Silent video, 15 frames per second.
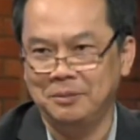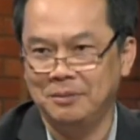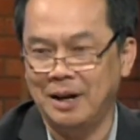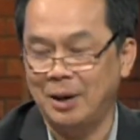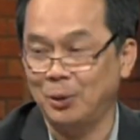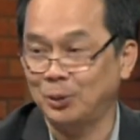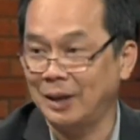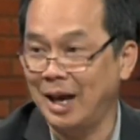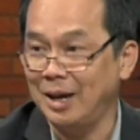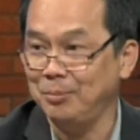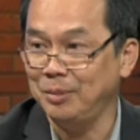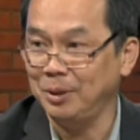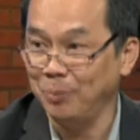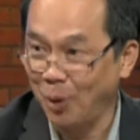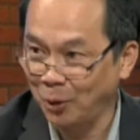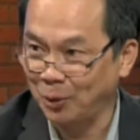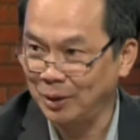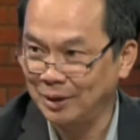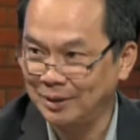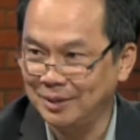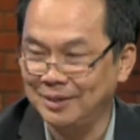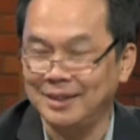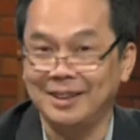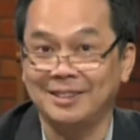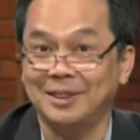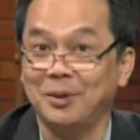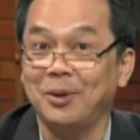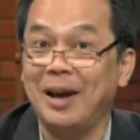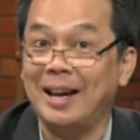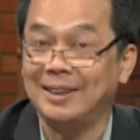vào tháng 11 tức nghĩa là
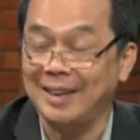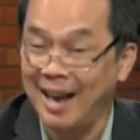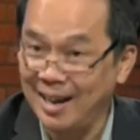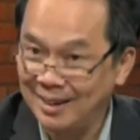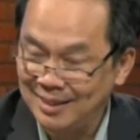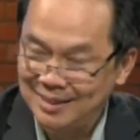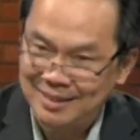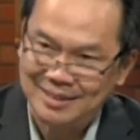sau đó 2 tháng